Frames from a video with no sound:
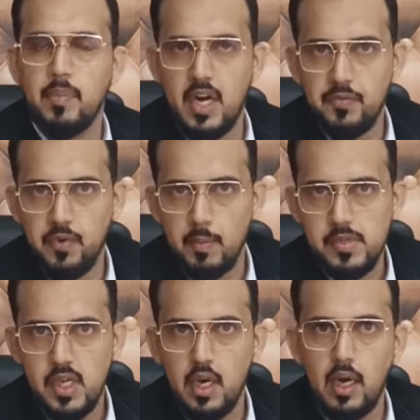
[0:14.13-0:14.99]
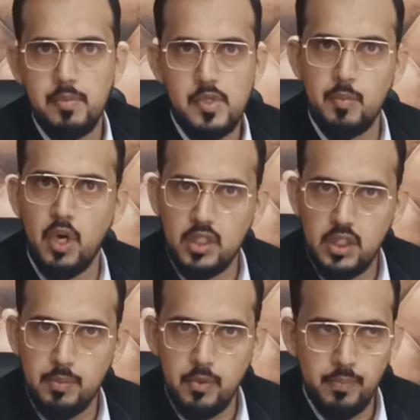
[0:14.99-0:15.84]
प्लेटफॉर्म से आपसे
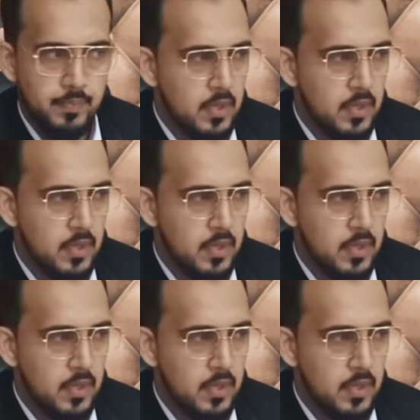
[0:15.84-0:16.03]
मुखातिब हूँ